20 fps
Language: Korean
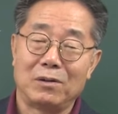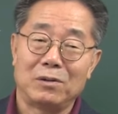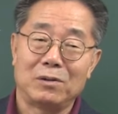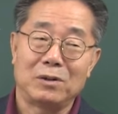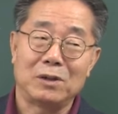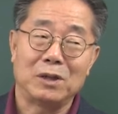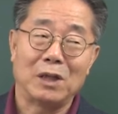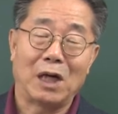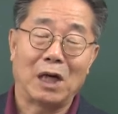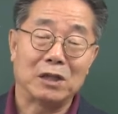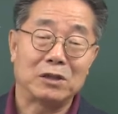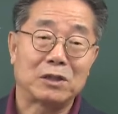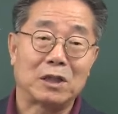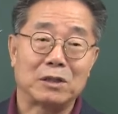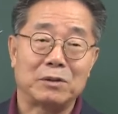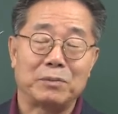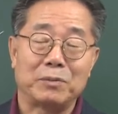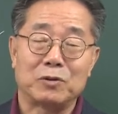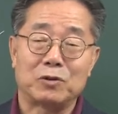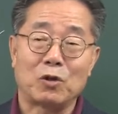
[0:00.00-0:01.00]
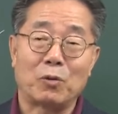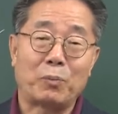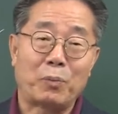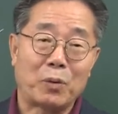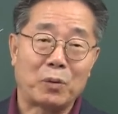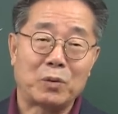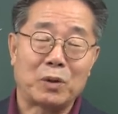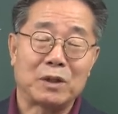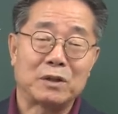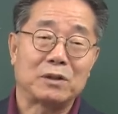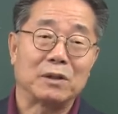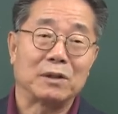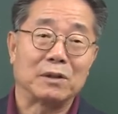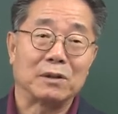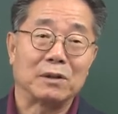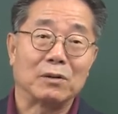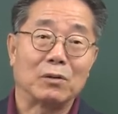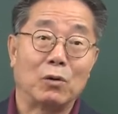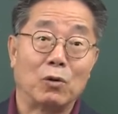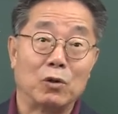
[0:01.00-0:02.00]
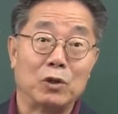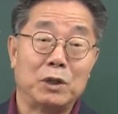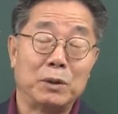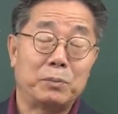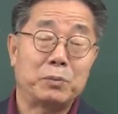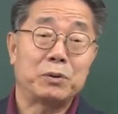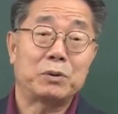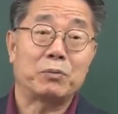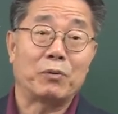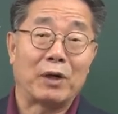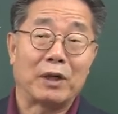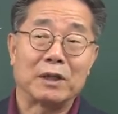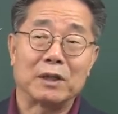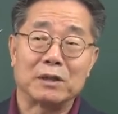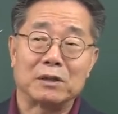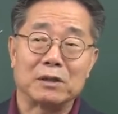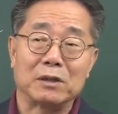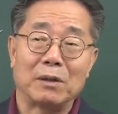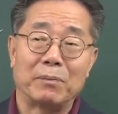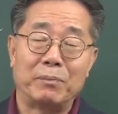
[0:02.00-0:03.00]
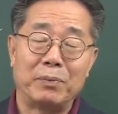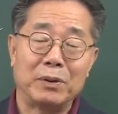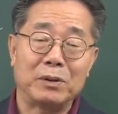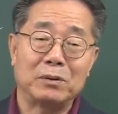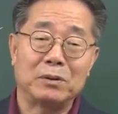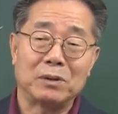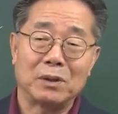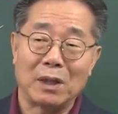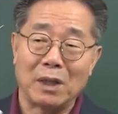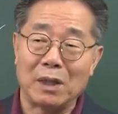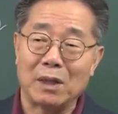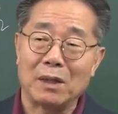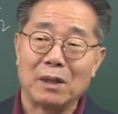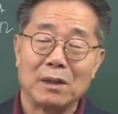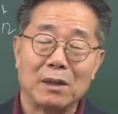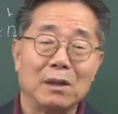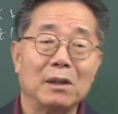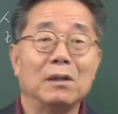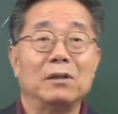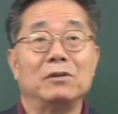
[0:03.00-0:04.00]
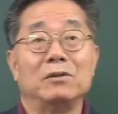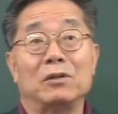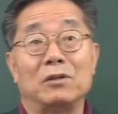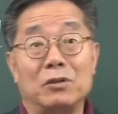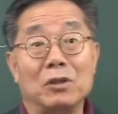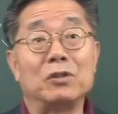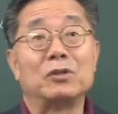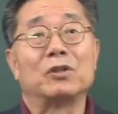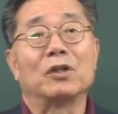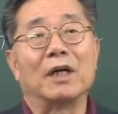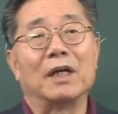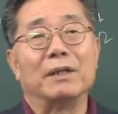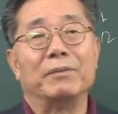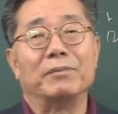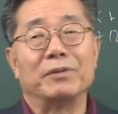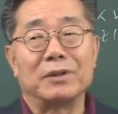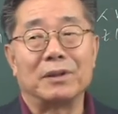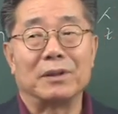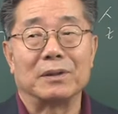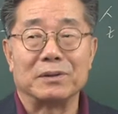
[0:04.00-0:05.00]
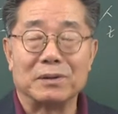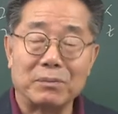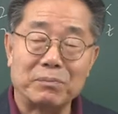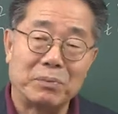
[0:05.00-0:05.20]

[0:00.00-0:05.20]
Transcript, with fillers: 흔히 아시다시피 서포그레스의 그 오이디푸스 왕 같은 게 비극의 절정 아닙니까?